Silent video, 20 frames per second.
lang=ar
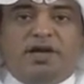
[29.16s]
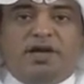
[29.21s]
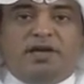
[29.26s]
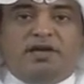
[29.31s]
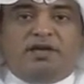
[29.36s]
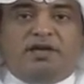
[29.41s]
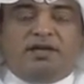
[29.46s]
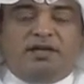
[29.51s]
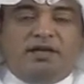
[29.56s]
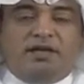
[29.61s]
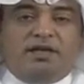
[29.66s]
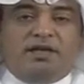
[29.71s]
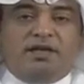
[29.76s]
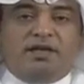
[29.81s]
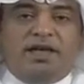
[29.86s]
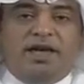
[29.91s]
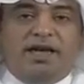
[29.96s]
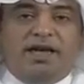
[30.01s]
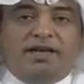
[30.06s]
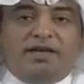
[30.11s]
فارق
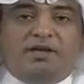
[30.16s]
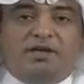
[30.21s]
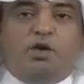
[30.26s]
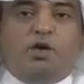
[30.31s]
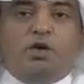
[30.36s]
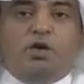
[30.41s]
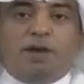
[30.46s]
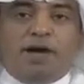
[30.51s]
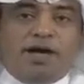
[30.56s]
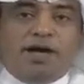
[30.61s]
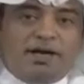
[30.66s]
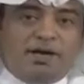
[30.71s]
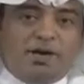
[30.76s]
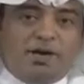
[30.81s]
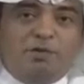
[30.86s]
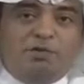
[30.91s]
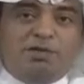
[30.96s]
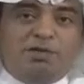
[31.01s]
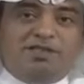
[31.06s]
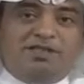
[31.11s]
آه، يعني كومه
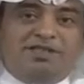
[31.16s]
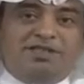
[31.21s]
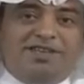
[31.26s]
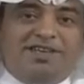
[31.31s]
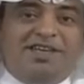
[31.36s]
كومه